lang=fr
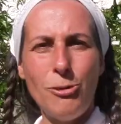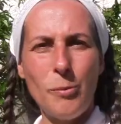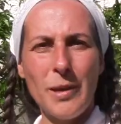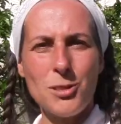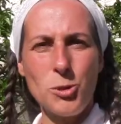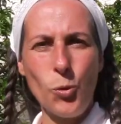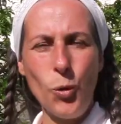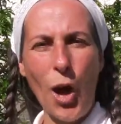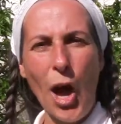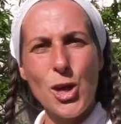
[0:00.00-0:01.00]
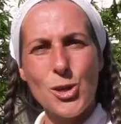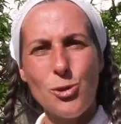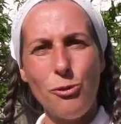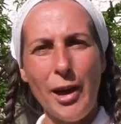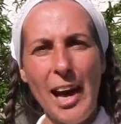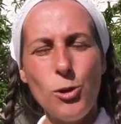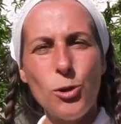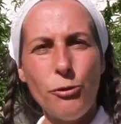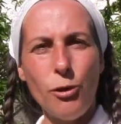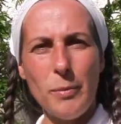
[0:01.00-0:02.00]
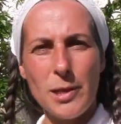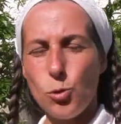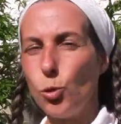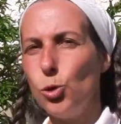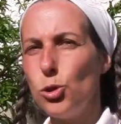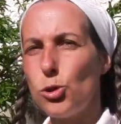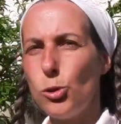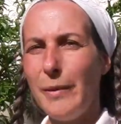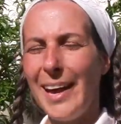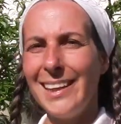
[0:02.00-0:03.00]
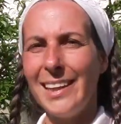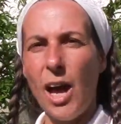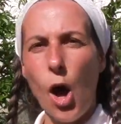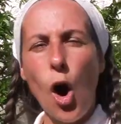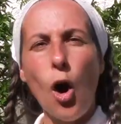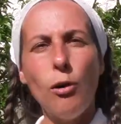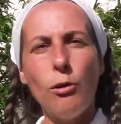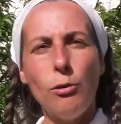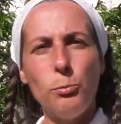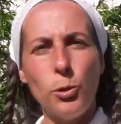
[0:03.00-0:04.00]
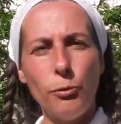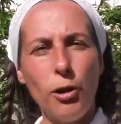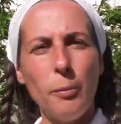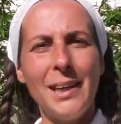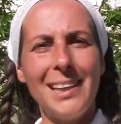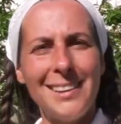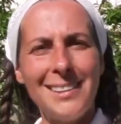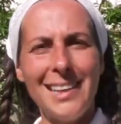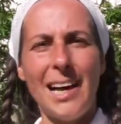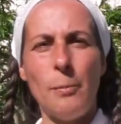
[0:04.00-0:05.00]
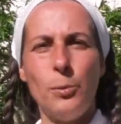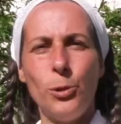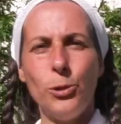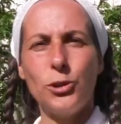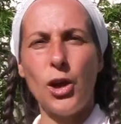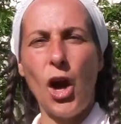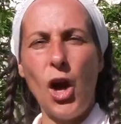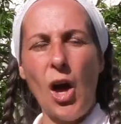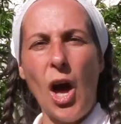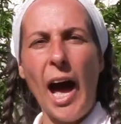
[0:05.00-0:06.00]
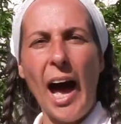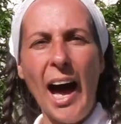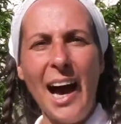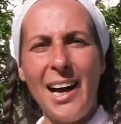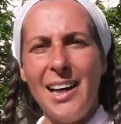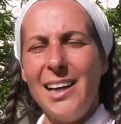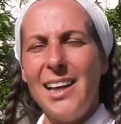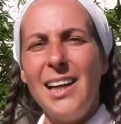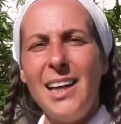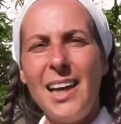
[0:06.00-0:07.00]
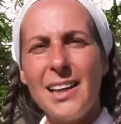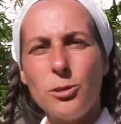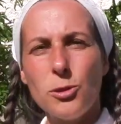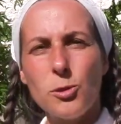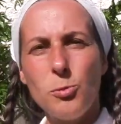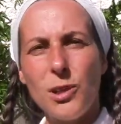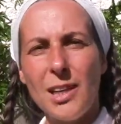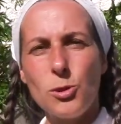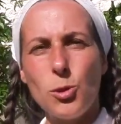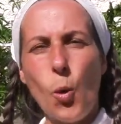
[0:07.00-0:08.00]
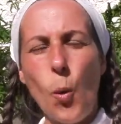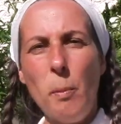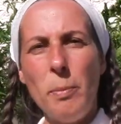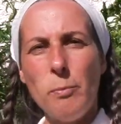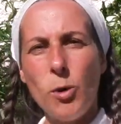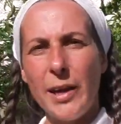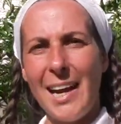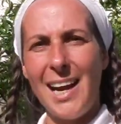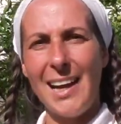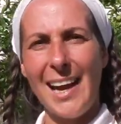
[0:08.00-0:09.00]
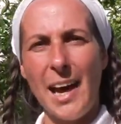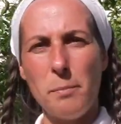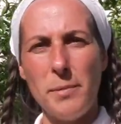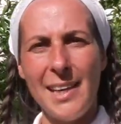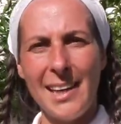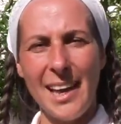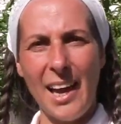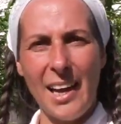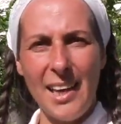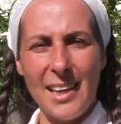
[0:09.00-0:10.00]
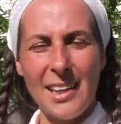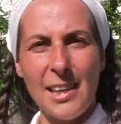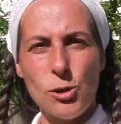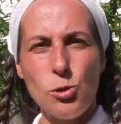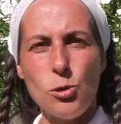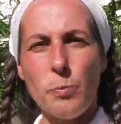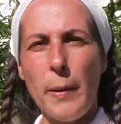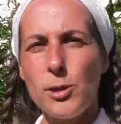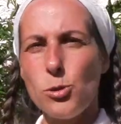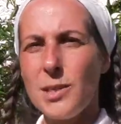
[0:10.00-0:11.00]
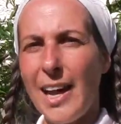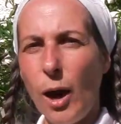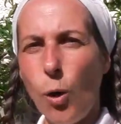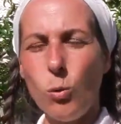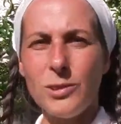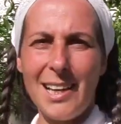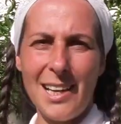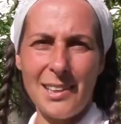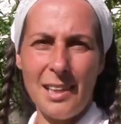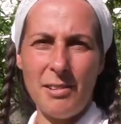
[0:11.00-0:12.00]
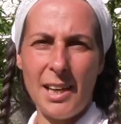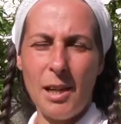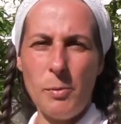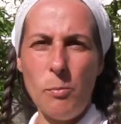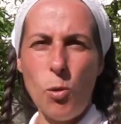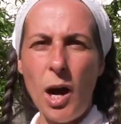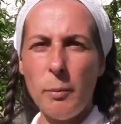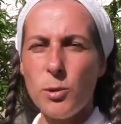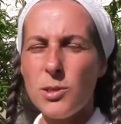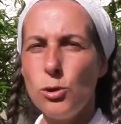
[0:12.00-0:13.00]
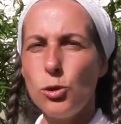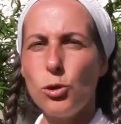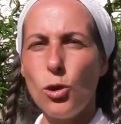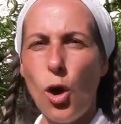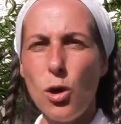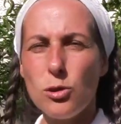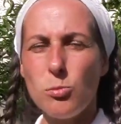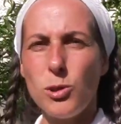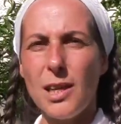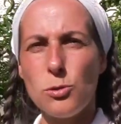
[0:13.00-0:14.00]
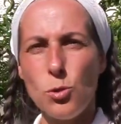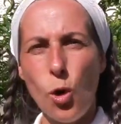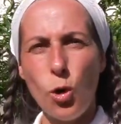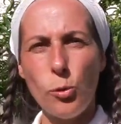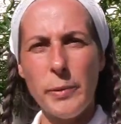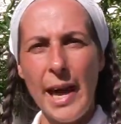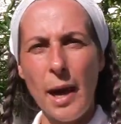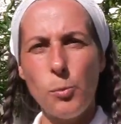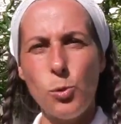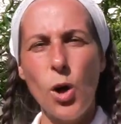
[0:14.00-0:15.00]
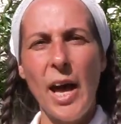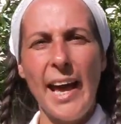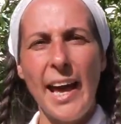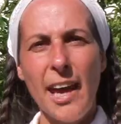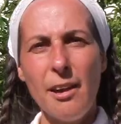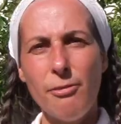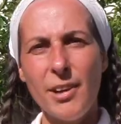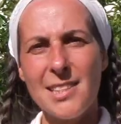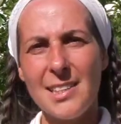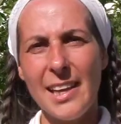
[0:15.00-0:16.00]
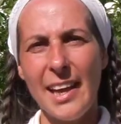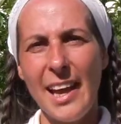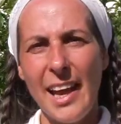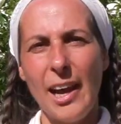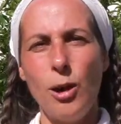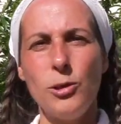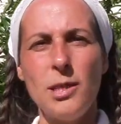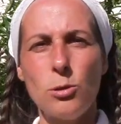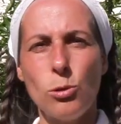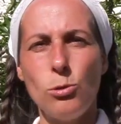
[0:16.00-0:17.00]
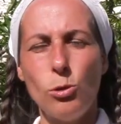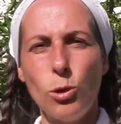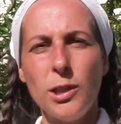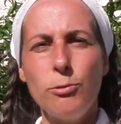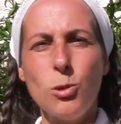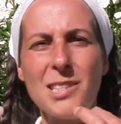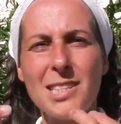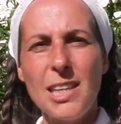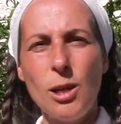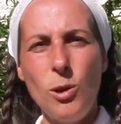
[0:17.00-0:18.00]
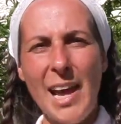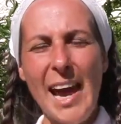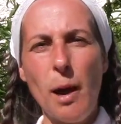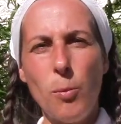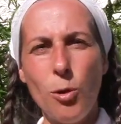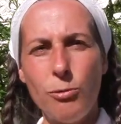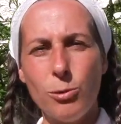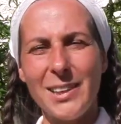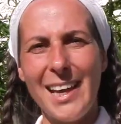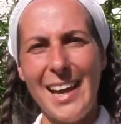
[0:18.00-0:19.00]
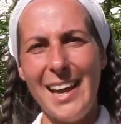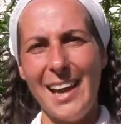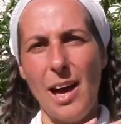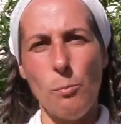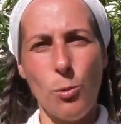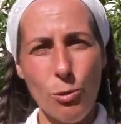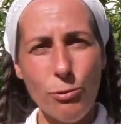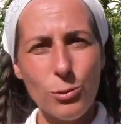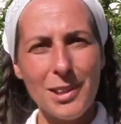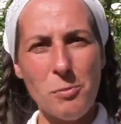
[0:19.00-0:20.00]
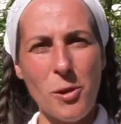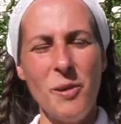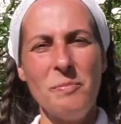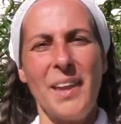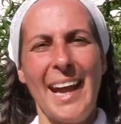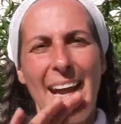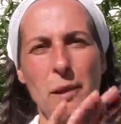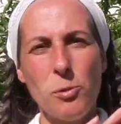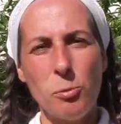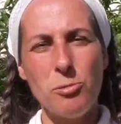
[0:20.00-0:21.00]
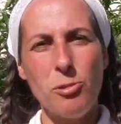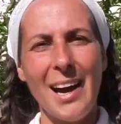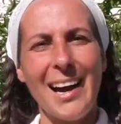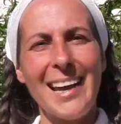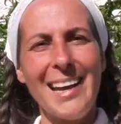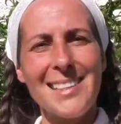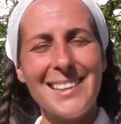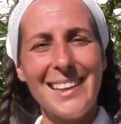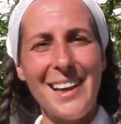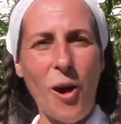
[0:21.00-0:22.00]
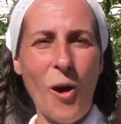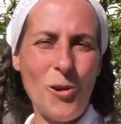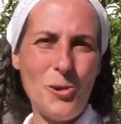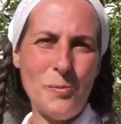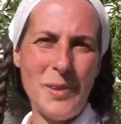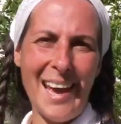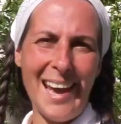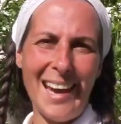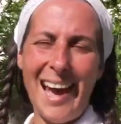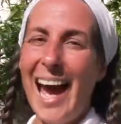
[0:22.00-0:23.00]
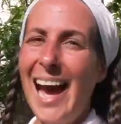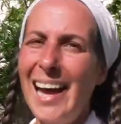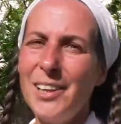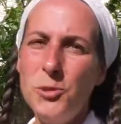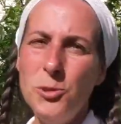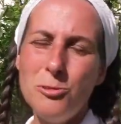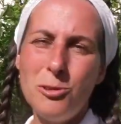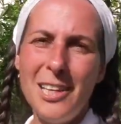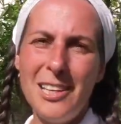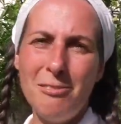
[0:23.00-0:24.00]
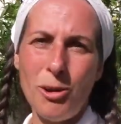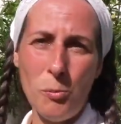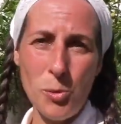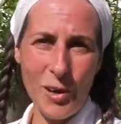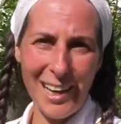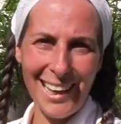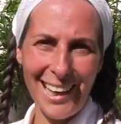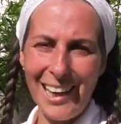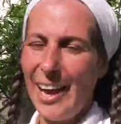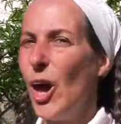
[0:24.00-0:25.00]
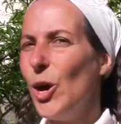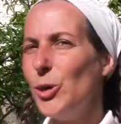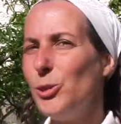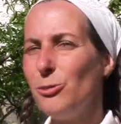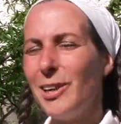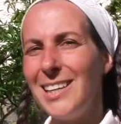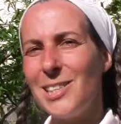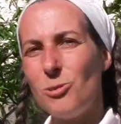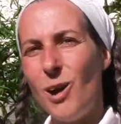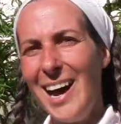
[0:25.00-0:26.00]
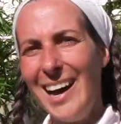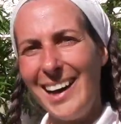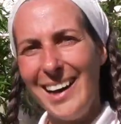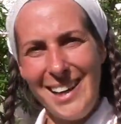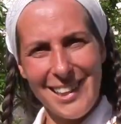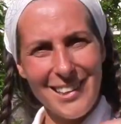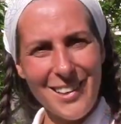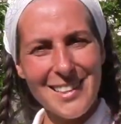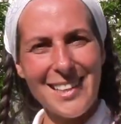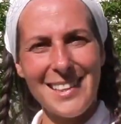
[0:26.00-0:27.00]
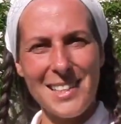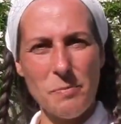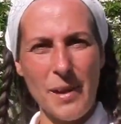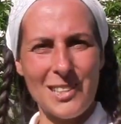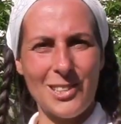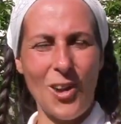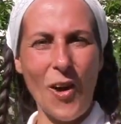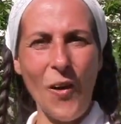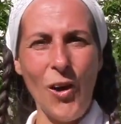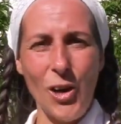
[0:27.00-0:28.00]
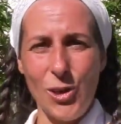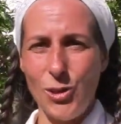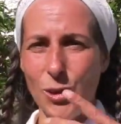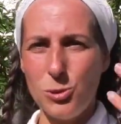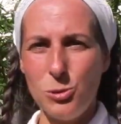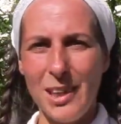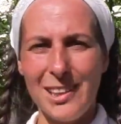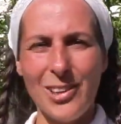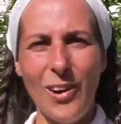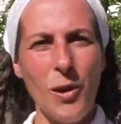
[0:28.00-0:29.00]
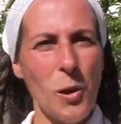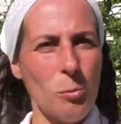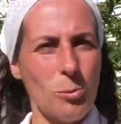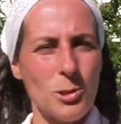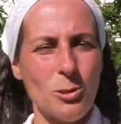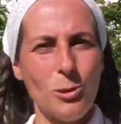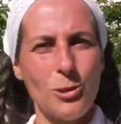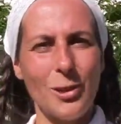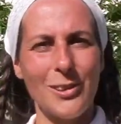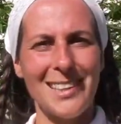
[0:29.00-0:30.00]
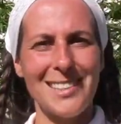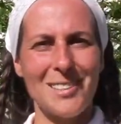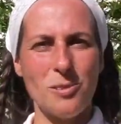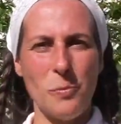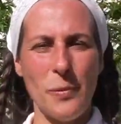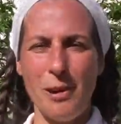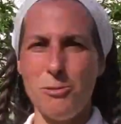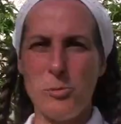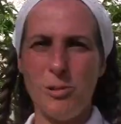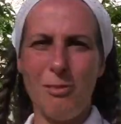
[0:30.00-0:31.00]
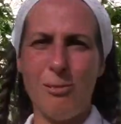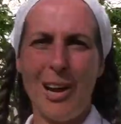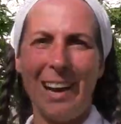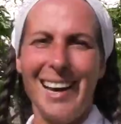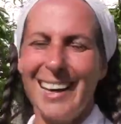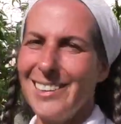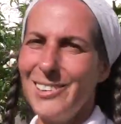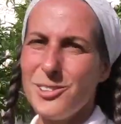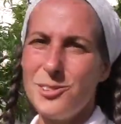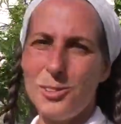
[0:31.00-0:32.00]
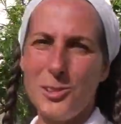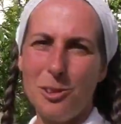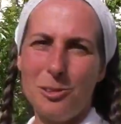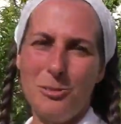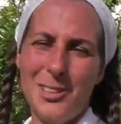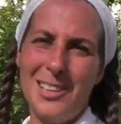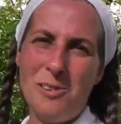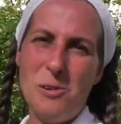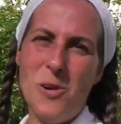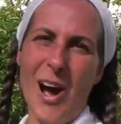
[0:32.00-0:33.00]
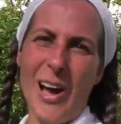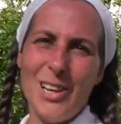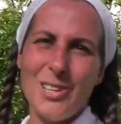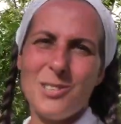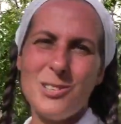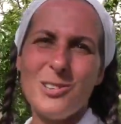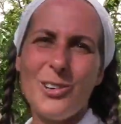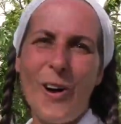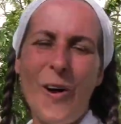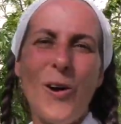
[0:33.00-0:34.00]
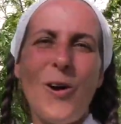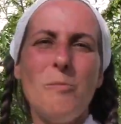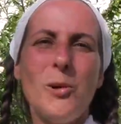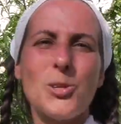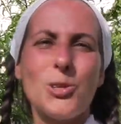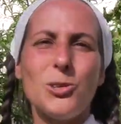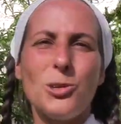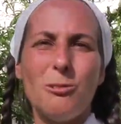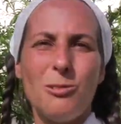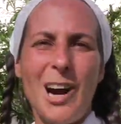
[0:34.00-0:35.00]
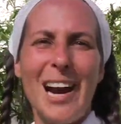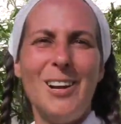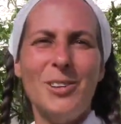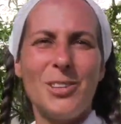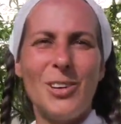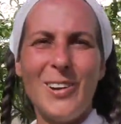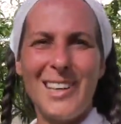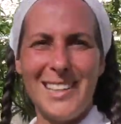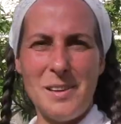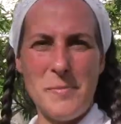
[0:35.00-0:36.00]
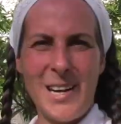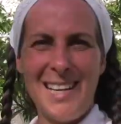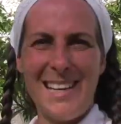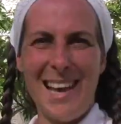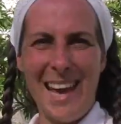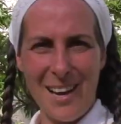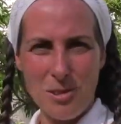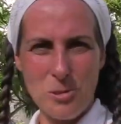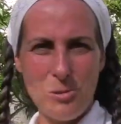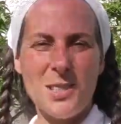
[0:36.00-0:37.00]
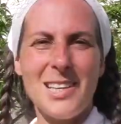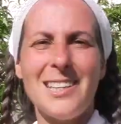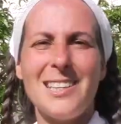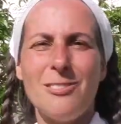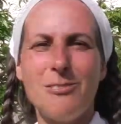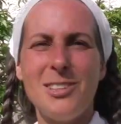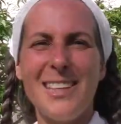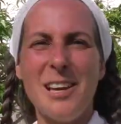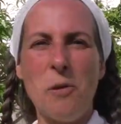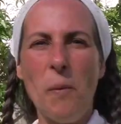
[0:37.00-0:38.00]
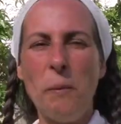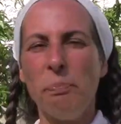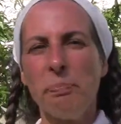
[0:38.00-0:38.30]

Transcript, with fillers: formation, je ferai une formation d'une semaine pour former des thérapeutes à la transmutation mémorielle karmique qui est juste pas juste un contact avec les mémoires, mais aussi une transmutation en lumière pour effacer le disque dur au niveau cellulaire profondément et pour pouvoir réinscrire en lumière un nouveau livre pour réécrire une nouvelle histoire dans cet espace-temps, dans tous les temps, puisque le temps n'existe pas. Vous pouvez le voir dans une autre vidéo hein, sur euh, comment j'entrevois le temps qui n'est pas linéaire sous cette vidéo